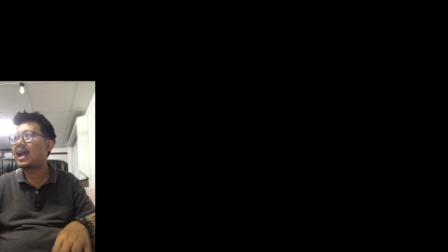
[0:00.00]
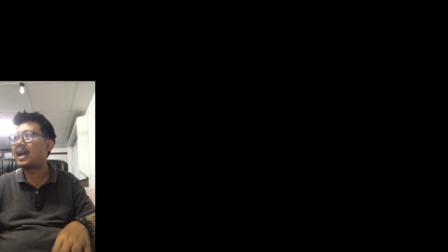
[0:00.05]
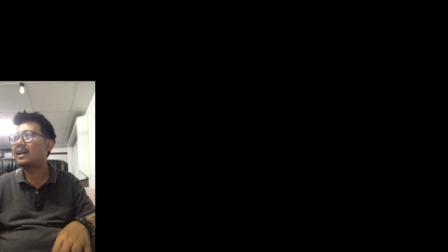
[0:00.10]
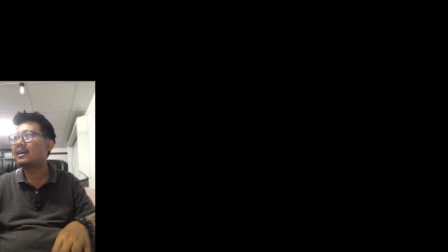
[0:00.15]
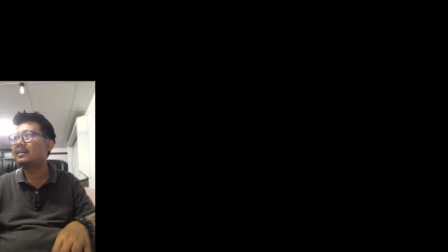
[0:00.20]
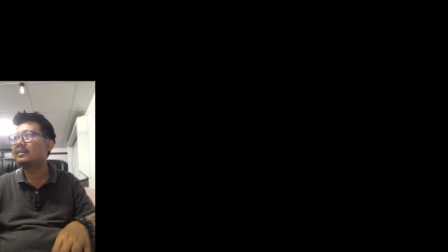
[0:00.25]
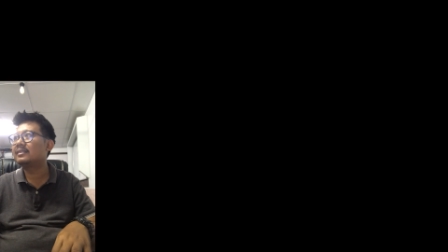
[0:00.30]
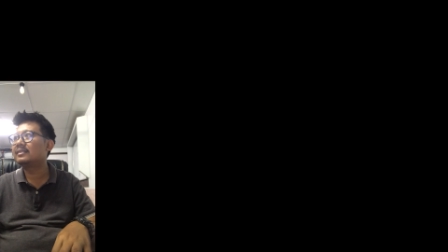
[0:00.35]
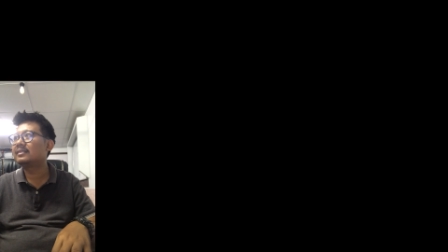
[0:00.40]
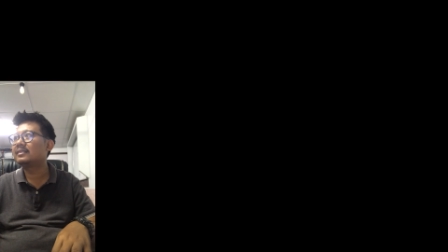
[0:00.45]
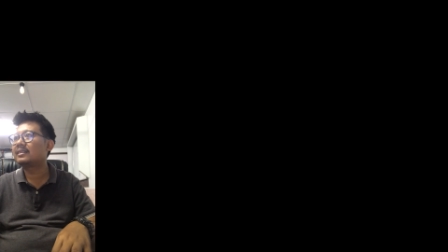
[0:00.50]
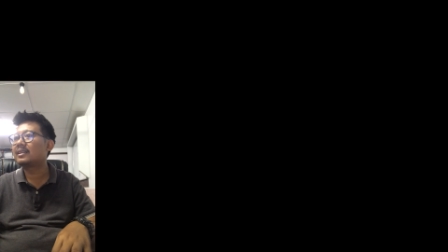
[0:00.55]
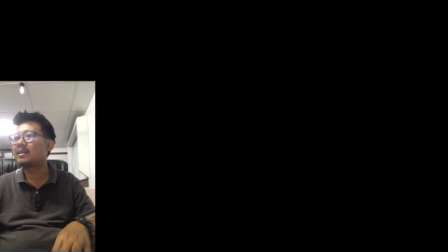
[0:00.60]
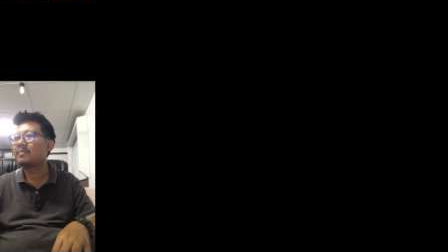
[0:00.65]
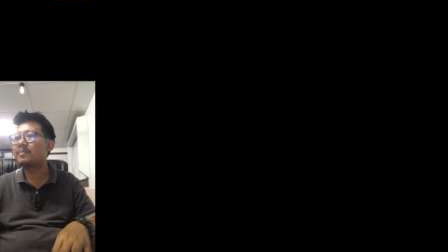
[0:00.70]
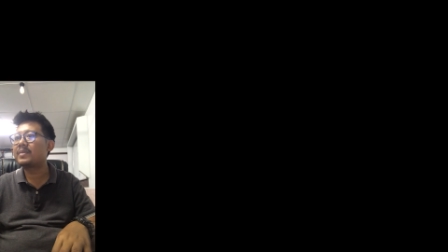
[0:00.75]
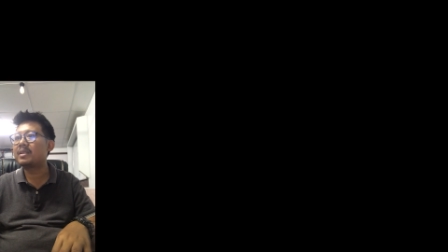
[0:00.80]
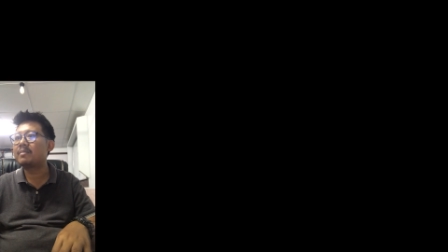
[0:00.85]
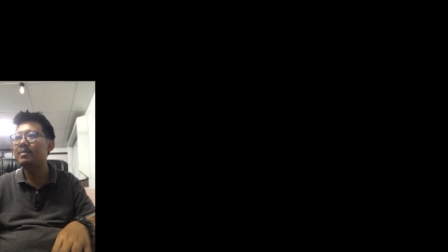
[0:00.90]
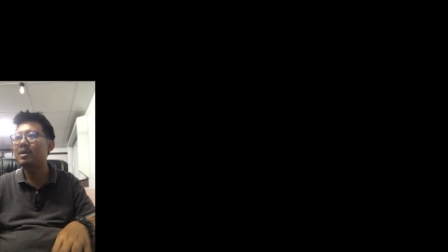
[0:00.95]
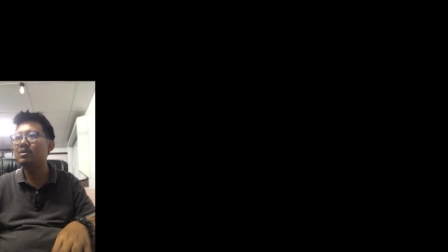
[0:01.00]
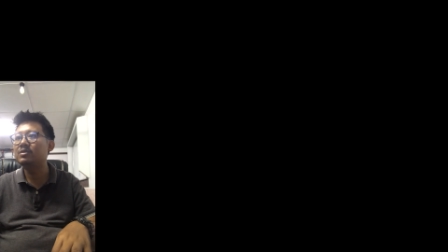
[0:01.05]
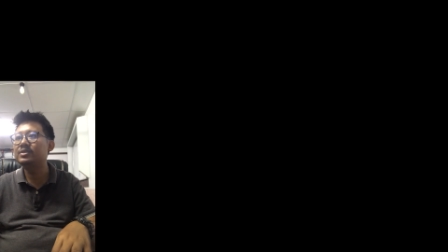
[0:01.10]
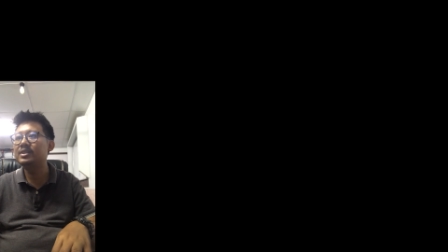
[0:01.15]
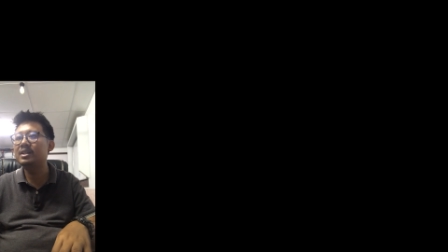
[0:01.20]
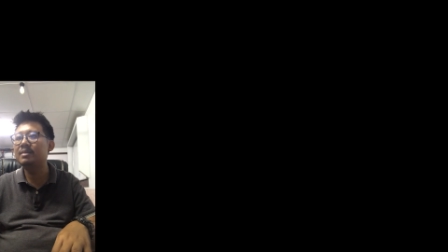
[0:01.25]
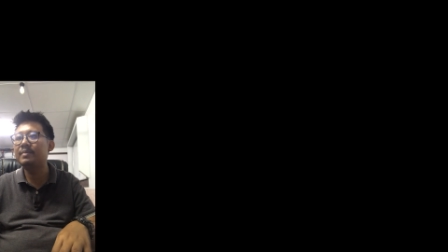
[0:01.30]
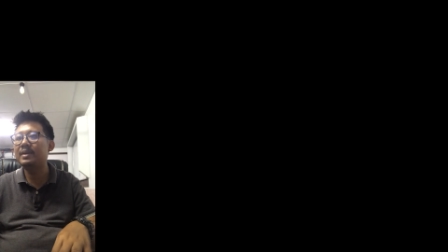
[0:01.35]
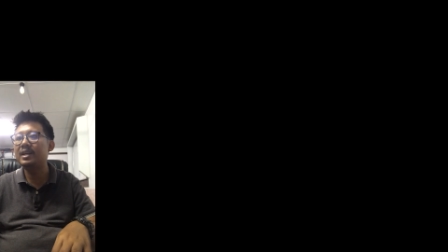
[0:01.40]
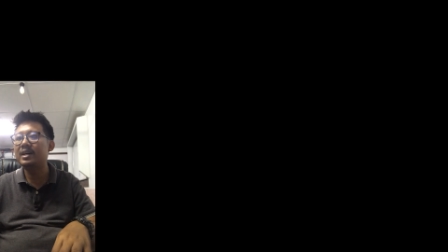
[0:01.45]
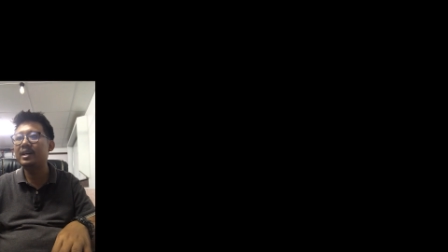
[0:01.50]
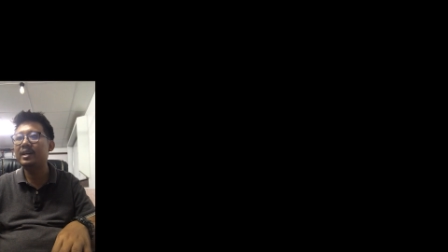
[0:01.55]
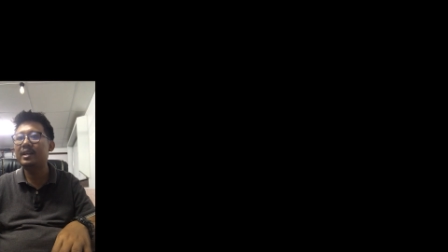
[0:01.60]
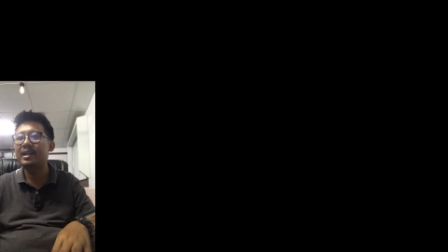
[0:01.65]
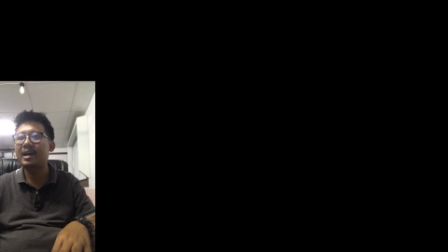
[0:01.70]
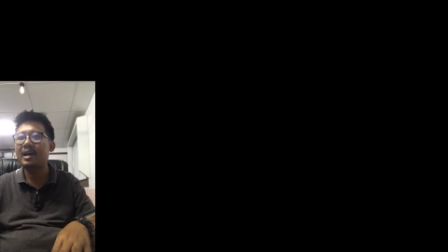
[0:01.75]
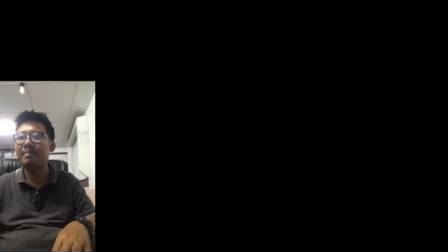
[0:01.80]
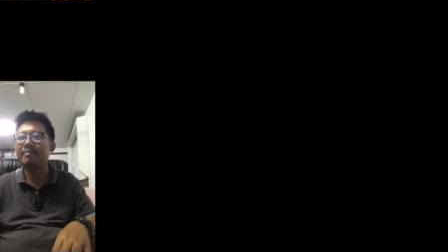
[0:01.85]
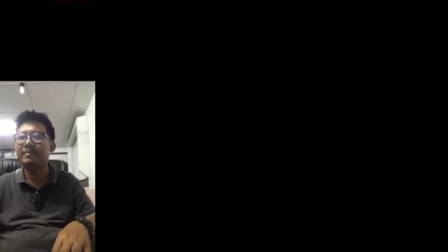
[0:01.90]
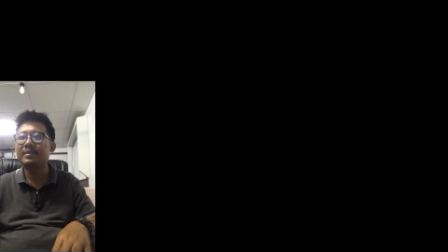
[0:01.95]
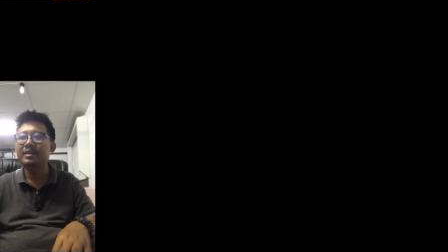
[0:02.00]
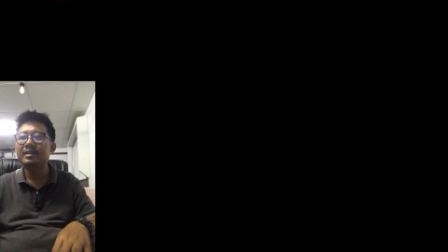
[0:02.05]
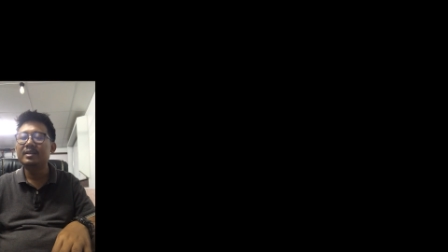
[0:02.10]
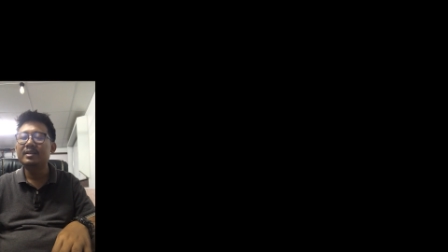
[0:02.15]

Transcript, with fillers: ครั้งปิดเบราว์เซอร์ไปเลยนะครับ